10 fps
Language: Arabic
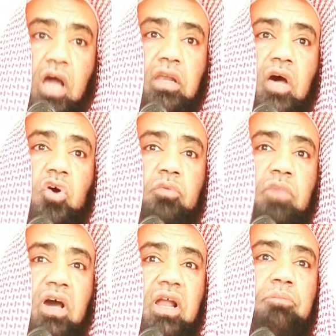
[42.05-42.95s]

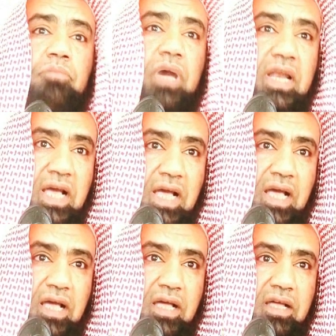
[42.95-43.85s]
اللهم
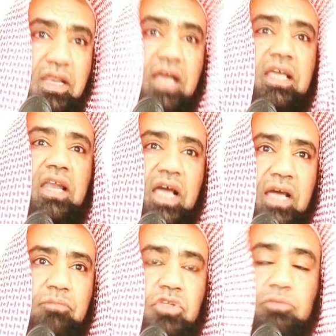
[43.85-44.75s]
ربنا لك
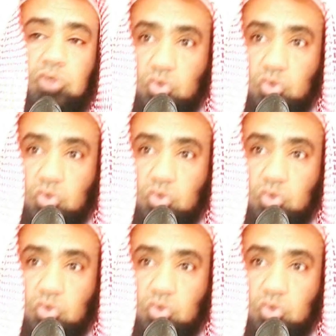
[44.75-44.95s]
الحمد